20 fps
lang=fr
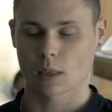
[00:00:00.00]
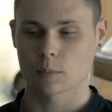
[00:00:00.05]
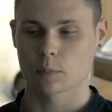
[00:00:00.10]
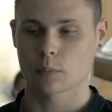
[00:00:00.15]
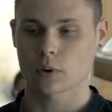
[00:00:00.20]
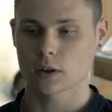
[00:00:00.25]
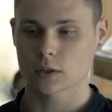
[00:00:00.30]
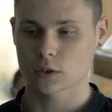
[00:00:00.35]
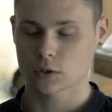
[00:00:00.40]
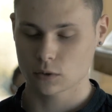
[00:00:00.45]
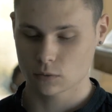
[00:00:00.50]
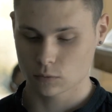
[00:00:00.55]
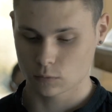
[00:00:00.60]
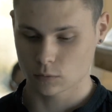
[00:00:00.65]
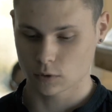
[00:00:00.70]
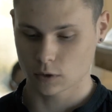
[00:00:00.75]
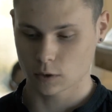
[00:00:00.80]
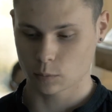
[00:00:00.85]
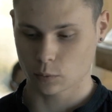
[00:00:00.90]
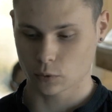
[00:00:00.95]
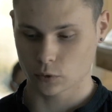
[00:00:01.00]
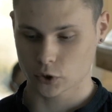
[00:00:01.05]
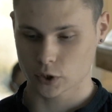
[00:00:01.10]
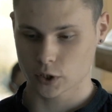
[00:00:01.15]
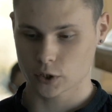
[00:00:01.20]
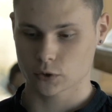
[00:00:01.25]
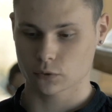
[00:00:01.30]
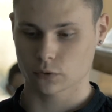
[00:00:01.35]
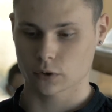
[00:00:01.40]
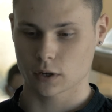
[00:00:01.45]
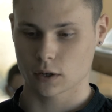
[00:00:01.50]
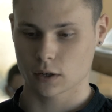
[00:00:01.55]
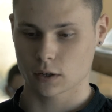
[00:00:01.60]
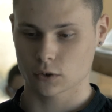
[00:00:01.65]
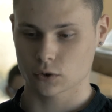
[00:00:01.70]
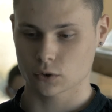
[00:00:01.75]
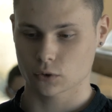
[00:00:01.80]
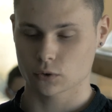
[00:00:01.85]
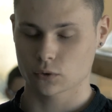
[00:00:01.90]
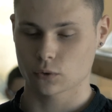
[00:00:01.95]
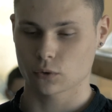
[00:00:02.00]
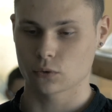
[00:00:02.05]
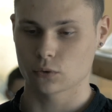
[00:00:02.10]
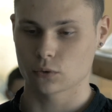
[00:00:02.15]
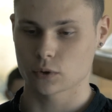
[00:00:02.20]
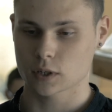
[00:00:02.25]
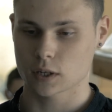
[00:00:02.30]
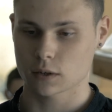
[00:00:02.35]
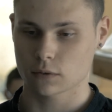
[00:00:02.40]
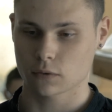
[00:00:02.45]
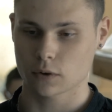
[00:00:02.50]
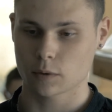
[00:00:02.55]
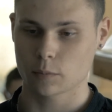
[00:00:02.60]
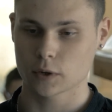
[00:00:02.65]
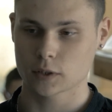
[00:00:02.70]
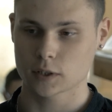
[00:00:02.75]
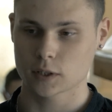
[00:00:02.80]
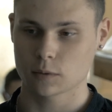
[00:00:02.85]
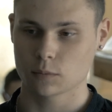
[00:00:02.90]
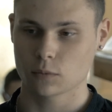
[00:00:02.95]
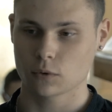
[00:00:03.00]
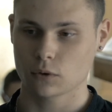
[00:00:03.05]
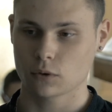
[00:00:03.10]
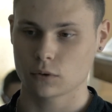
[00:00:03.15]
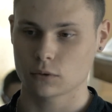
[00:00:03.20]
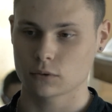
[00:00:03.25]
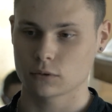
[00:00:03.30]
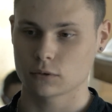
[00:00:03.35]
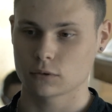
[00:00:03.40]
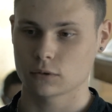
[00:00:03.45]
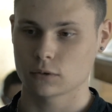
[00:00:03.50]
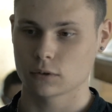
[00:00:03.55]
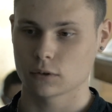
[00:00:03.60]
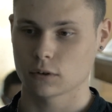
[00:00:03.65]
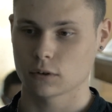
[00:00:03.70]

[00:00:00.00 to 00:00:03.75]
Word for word: par la suite, l'année prochaine, je, fais, je retourne au CFA bâtiment euh,